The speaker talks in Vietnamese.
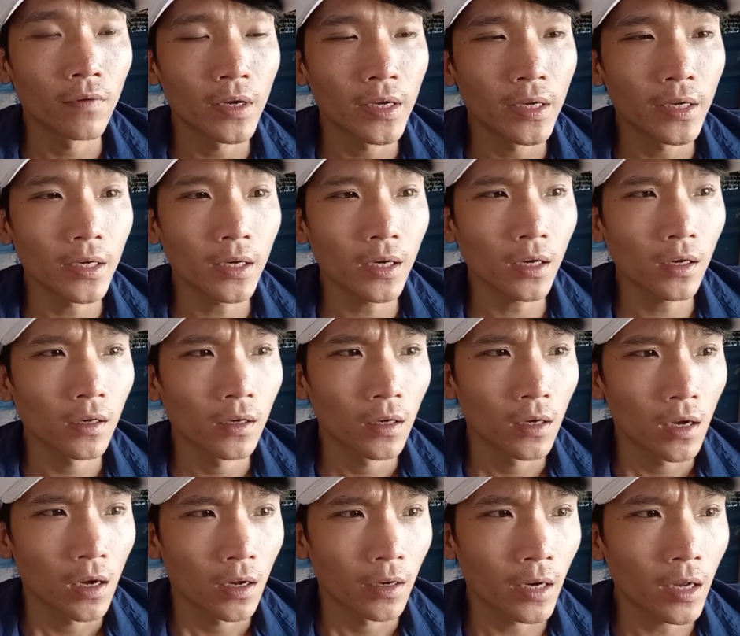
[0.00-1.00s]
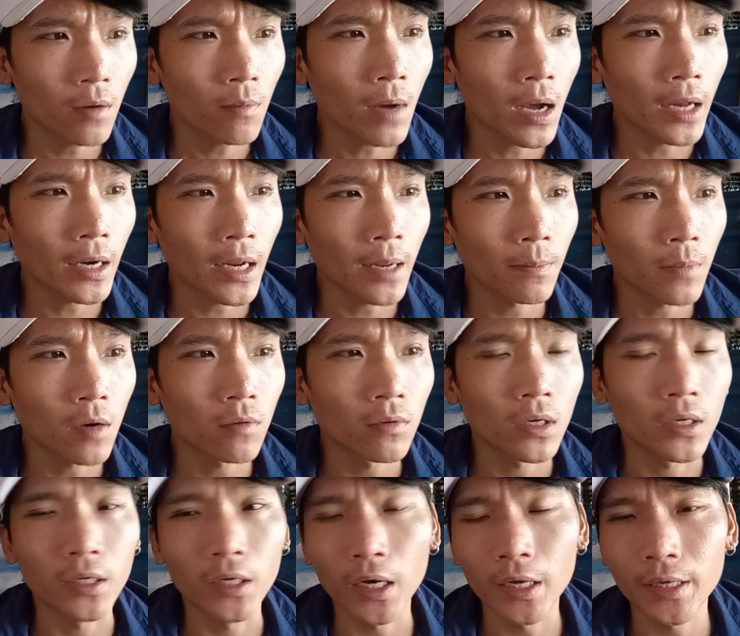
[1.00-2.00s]
vì ờ, nếu mà anh em
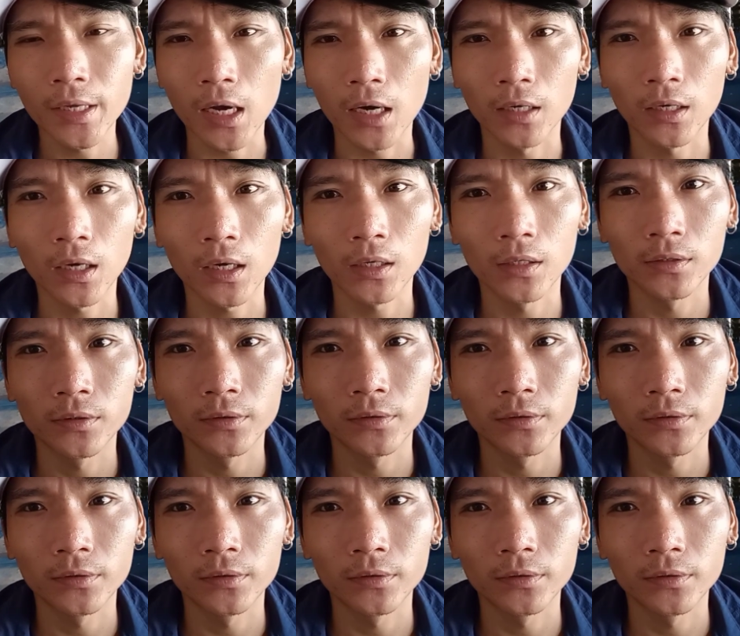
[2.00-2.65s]
không được ghi nhận